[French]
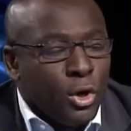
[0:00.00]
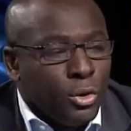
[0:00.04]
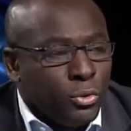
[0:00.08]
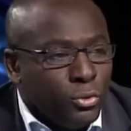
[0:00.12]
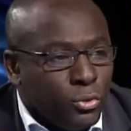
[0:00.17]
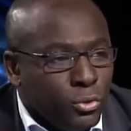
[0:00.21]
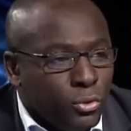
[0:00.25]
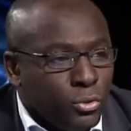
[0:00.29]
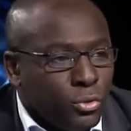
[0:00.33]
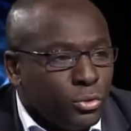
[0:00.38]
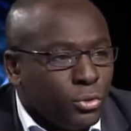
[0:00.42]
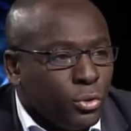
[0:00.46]

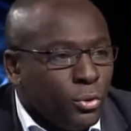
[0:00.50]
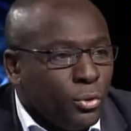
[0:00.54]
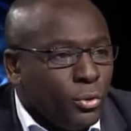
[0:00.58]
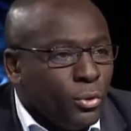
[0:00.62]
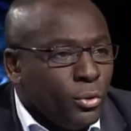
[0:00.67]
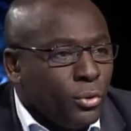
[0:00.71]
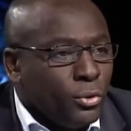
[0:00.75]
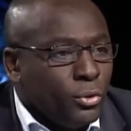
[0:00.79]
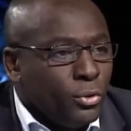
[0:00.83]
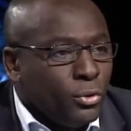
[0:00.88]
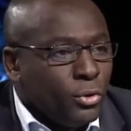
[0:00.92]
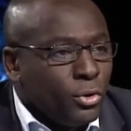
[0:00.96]
de,
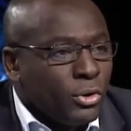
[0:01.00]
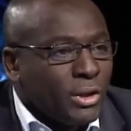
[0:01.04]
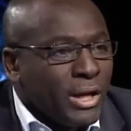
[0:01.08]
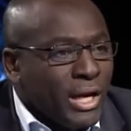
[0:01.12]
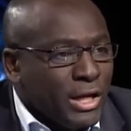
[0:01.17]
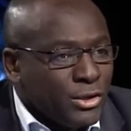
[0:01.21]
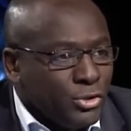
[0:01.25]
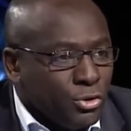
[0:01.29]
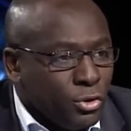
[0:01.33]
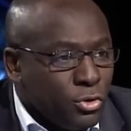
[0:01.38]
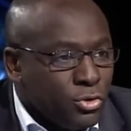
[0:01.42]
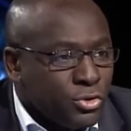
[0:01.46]
notre, de notre
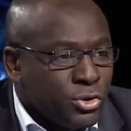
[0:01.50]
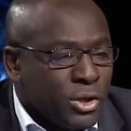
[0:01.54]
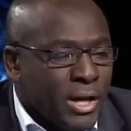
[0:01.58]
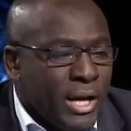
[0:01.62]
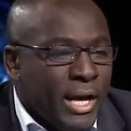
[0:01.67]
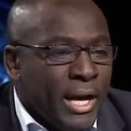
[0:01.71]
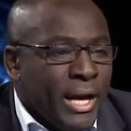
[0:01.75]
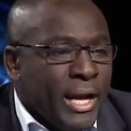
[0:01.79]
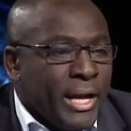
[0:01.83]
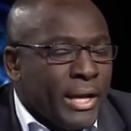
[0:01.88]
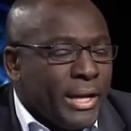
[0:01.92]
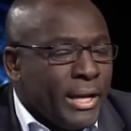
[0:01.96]
agence,
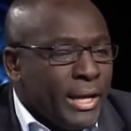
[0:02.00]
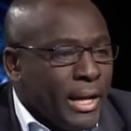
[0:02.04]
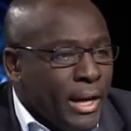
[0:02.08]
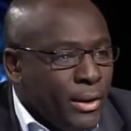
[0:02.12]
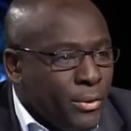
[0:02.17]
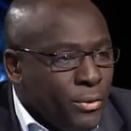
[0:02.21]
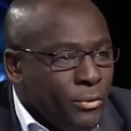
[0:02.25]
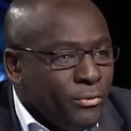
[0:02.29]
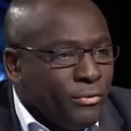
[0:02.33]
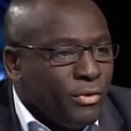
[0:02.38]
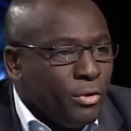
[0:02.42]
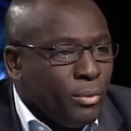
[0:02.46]
qui a
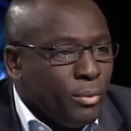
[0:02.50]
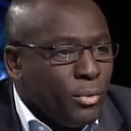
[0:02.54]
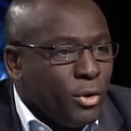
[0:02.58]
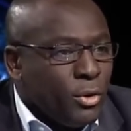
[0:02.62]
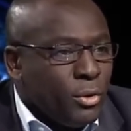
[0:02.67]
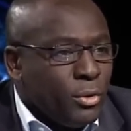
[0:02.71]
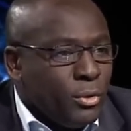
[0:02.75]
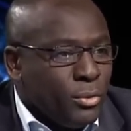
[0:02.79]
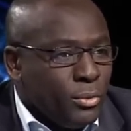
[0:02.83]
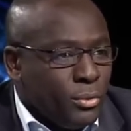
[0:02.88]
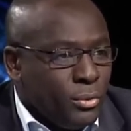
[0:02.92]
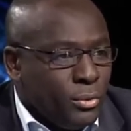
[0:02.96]
eu
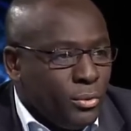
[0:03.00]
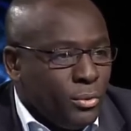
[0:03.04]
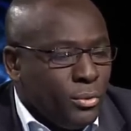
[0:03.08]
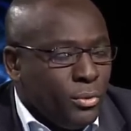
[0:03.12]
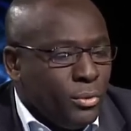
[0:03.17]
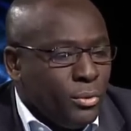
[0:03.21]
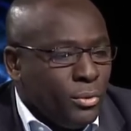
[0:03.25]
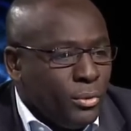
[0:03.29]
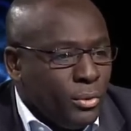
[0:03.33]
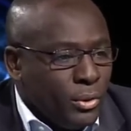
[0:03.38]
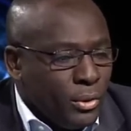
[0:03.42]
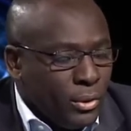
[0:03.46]
vraiment
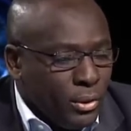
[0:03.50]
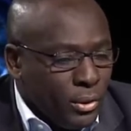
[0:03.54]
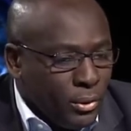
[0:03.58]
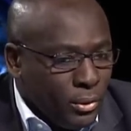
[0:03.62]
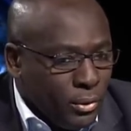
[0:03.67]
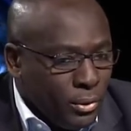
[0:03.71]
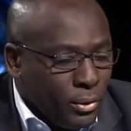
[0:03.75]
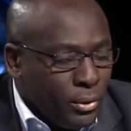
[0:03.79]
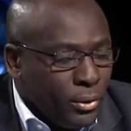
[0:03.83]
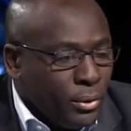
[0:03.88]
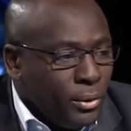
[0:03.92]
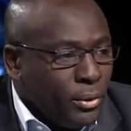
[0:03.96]

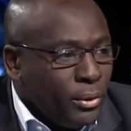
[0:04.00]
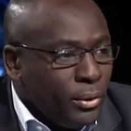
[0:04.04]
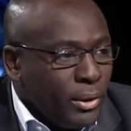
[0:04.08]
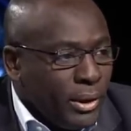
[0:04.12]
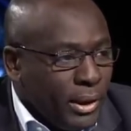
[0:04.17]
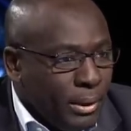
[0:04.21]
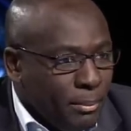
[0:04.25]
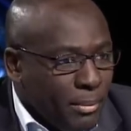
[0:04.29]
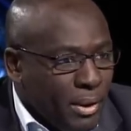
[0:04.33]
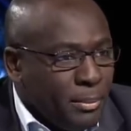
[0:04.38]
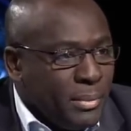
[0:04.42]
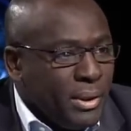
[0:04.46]
euh,
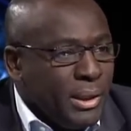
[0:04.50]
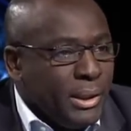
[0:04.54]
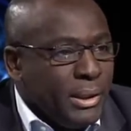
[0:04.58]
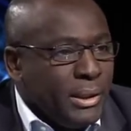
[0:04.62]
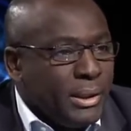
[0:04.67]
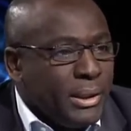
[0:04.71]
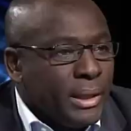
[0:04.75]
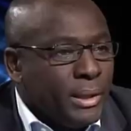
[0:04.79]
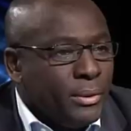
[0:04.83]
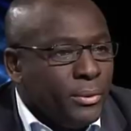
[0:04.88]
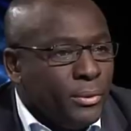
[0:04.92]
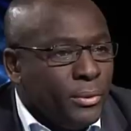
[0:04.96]

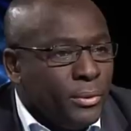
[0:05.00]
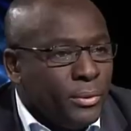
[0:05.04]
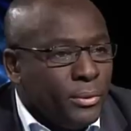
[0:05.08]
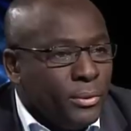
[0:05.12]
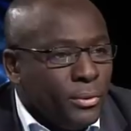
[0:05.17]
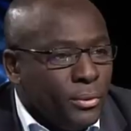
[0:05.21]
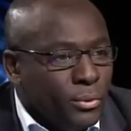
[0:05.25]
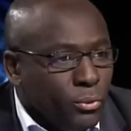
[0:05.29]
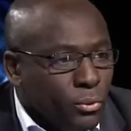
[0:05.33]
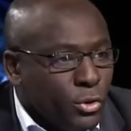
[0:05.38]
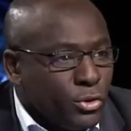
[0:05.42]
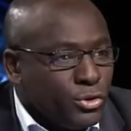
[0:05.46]
l'amabilité de,
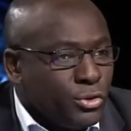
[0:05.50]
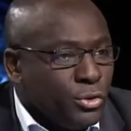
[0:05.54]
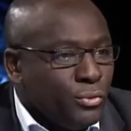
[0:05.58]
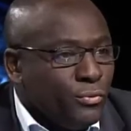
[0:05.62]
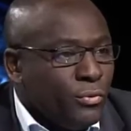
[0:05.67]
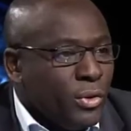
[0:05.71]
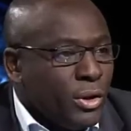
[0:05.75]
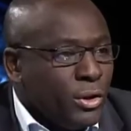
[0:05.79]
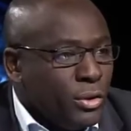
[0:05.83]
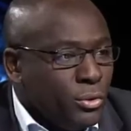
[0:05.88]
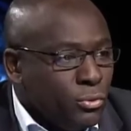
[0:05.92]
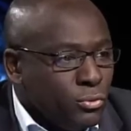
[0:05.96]
de, nous
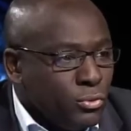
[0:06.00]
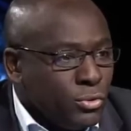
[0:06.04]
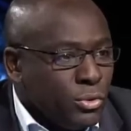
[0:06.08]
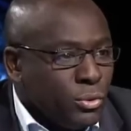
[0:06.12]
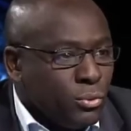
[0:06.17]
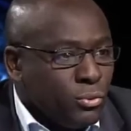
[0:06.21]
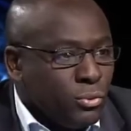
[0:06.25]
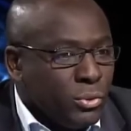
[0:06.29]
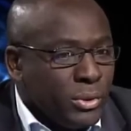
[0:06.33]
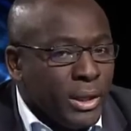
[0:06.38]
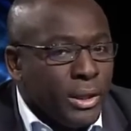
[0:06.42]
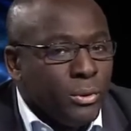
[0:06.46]
recevoir, de nous
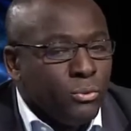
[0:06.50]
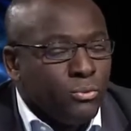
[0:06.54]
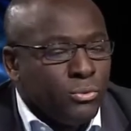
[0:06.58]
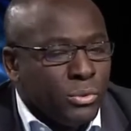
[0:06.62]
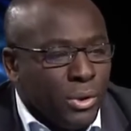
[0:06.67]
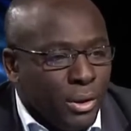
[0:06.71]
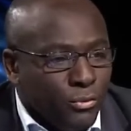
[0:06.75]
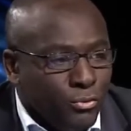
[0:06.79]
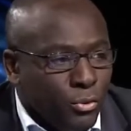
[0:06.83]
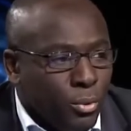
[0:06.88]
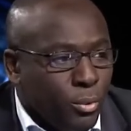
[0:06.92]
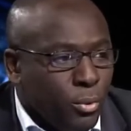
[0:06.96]
écouter. Nous
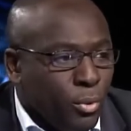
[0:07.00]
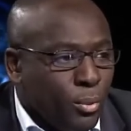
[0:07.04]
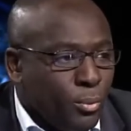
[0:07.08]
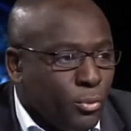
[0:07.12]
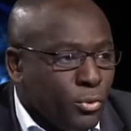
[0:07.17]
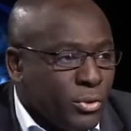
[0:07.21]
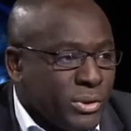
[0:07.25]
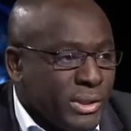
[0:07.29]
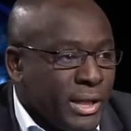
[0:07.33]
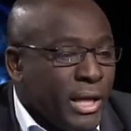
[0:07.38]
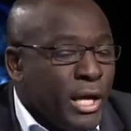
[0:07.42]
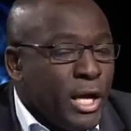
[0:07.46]
avons
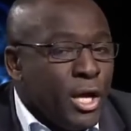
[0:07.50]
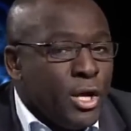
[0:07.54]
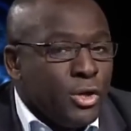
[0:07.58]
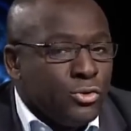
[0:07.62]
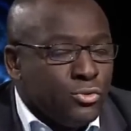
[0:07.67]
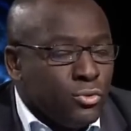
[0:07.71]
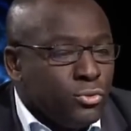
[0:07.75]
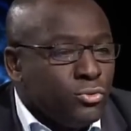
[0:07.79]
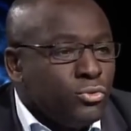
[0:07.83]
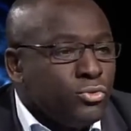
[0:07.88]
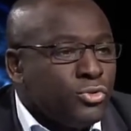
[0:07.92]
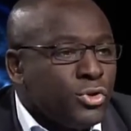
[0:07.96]
proposé
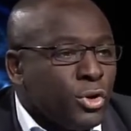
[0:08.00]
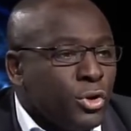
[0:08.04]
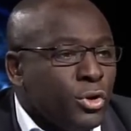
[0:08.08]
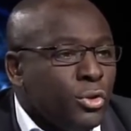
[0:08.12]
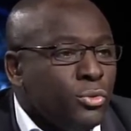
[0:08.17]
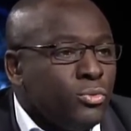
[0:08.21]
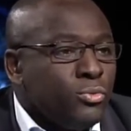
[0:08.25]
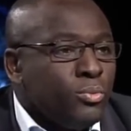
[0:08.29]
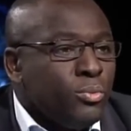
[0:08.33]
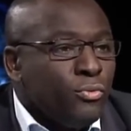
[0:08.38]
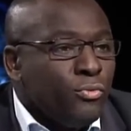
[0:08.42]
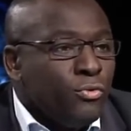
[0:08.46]
surtout ce que
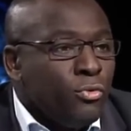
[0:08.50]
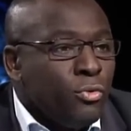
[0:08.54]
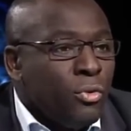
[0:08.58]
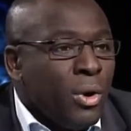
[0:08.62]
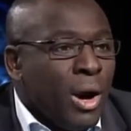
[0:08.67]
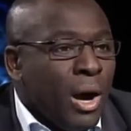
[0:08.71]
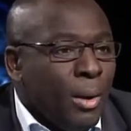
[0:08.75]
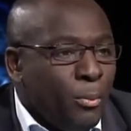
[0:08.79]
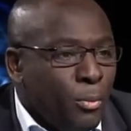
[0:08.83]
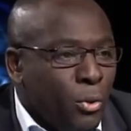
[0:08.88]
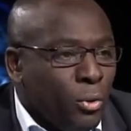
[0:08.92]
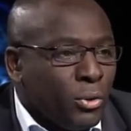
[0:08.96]
nous pouvons
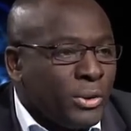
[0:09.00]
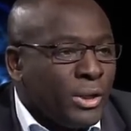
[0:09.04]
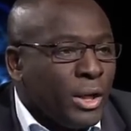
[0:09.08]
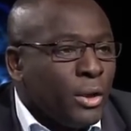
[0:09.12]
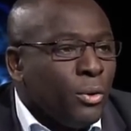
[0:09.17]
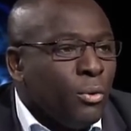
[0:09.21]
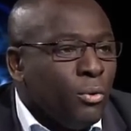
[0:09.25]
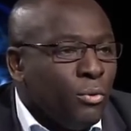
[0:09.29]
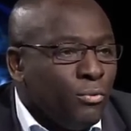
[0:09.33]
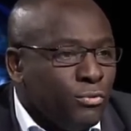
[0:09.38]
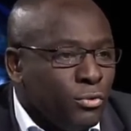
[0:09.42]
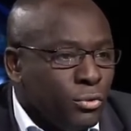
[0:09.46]
apporter
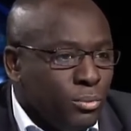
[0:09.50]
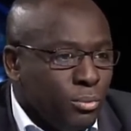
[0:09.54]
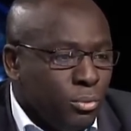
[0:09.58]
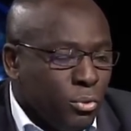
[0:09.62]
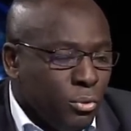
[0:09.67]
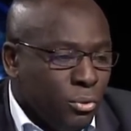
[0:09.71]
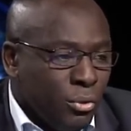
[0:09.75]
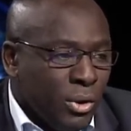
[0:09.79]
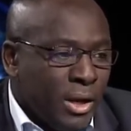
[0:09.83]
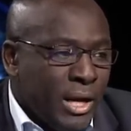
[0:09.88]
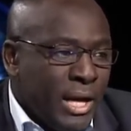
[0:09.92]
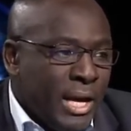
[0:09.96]
au
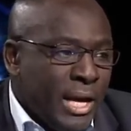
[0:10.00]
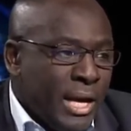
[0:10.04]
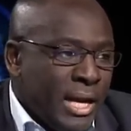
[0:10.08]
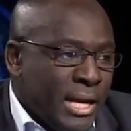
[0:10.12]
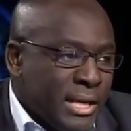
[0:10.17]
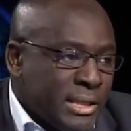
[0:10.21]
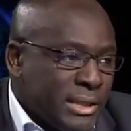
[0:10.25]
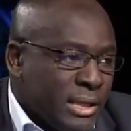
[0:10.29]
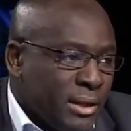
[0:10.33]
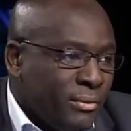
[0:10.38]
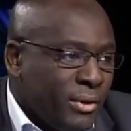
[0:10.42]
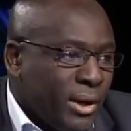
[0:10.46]
football.
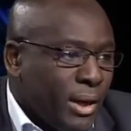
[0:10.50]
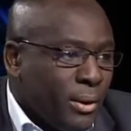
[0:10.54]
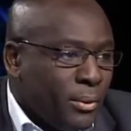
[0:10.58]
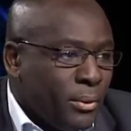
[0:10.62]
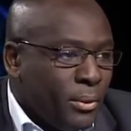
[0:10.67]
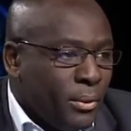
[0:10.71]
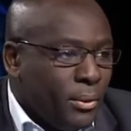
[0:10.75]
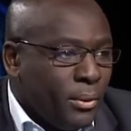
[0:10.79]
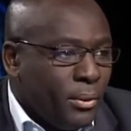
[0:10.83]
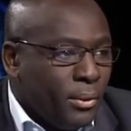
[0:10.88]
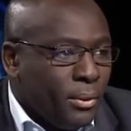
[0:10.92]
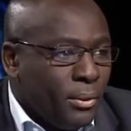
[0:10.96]
C'est vrai
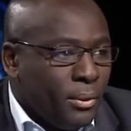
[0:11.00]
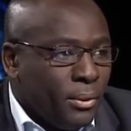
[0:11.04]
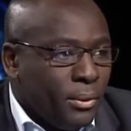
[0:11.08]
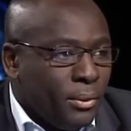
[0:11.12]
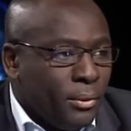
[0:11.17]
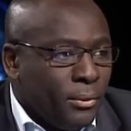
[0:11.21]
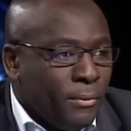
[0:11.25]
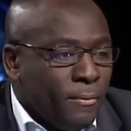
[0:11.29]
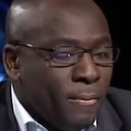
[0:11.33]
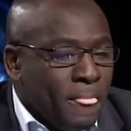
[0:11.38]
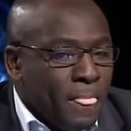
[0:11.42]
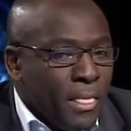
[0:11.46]

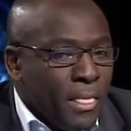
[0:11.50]
que